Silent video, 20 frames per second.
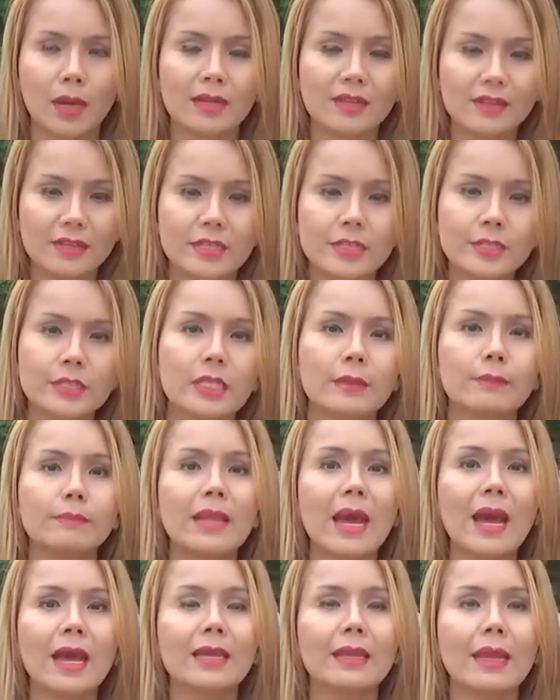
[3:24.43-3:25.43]
relationship
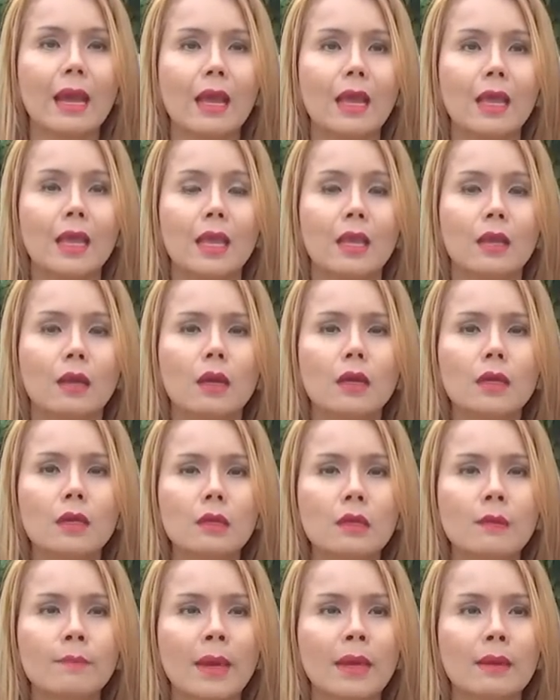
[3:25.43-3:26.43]
ได้เนี่ย ก็คือ